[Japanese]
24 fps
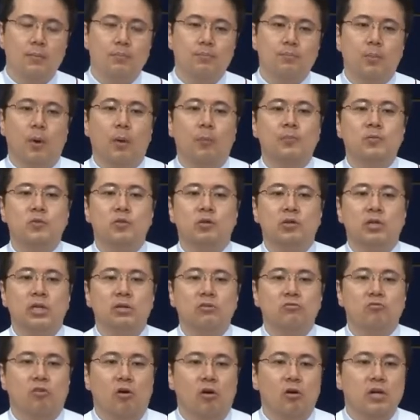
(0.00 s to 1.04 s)
土地となっ
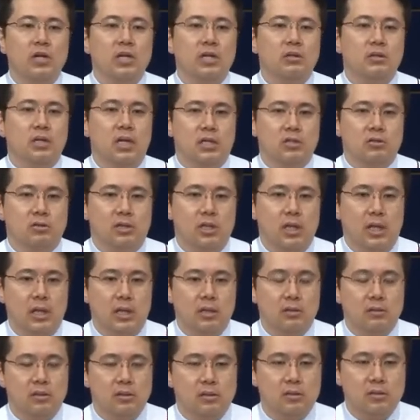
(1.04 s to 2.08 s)
たということを
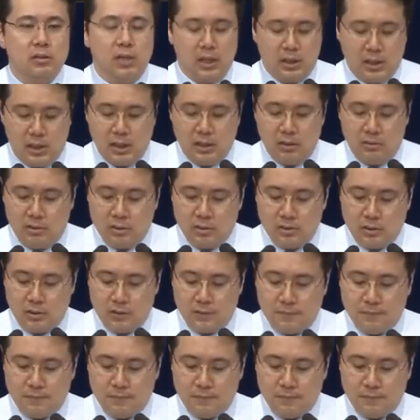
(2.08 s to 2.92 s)
意味しています